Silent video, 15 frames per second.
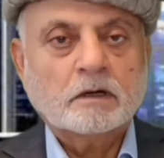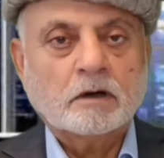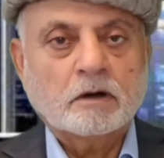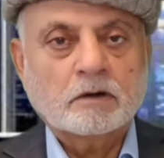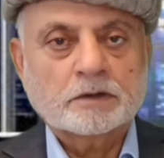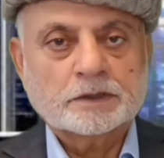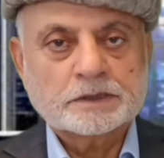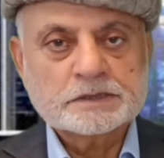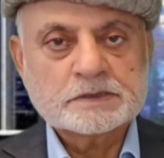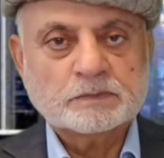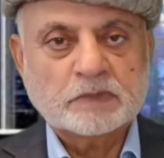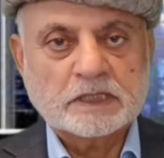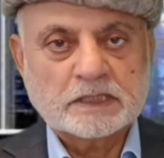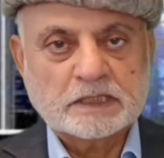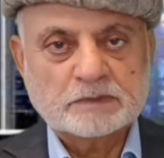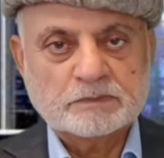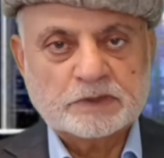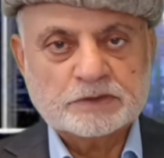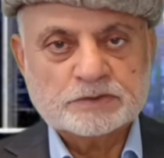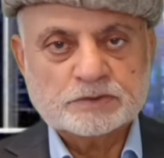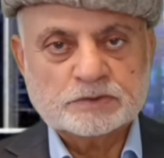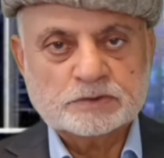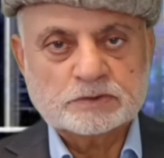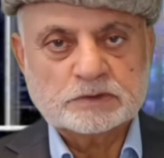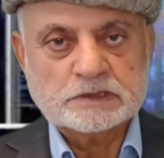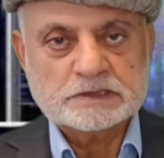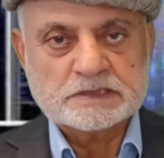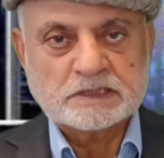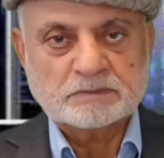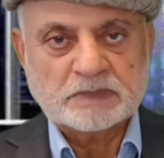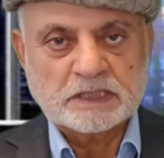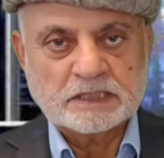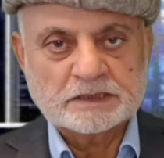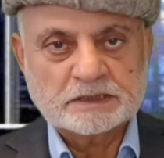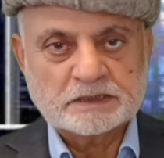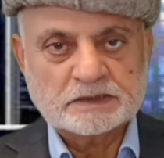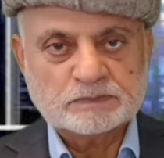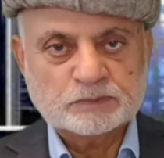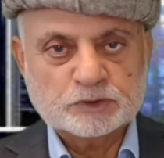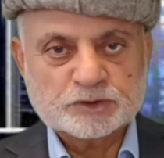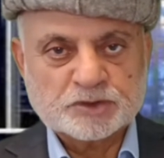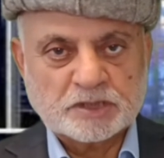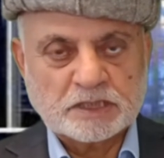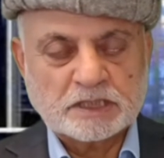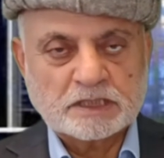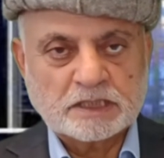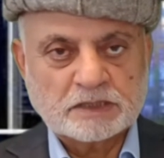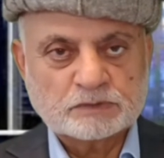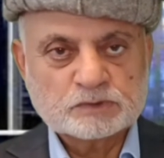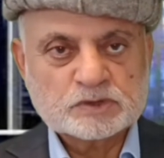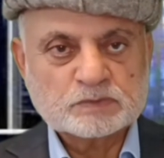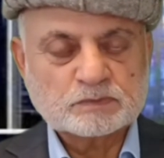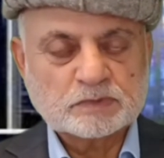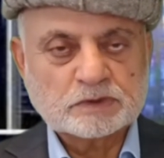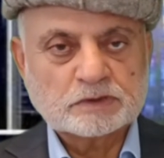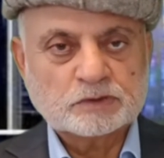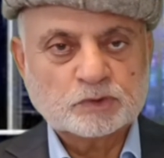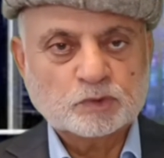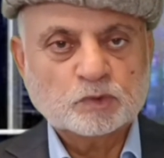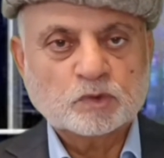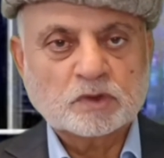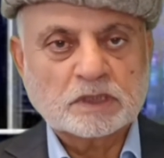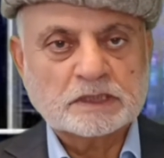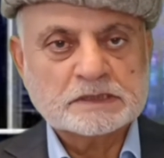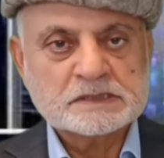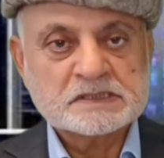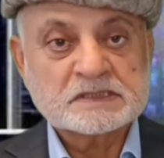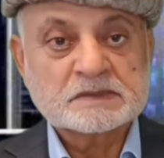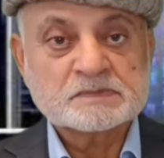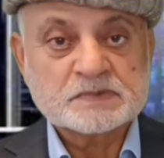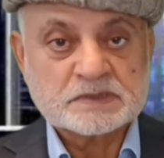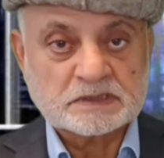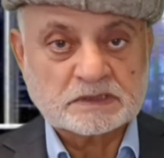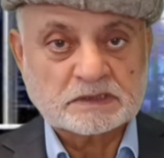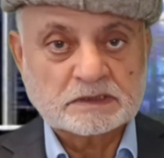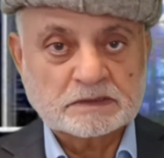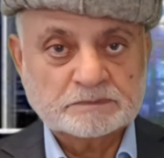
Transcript: और इस बारे में जो इल्ज़ाम की बुछाड़ है उसमें यूक्रेन सबसे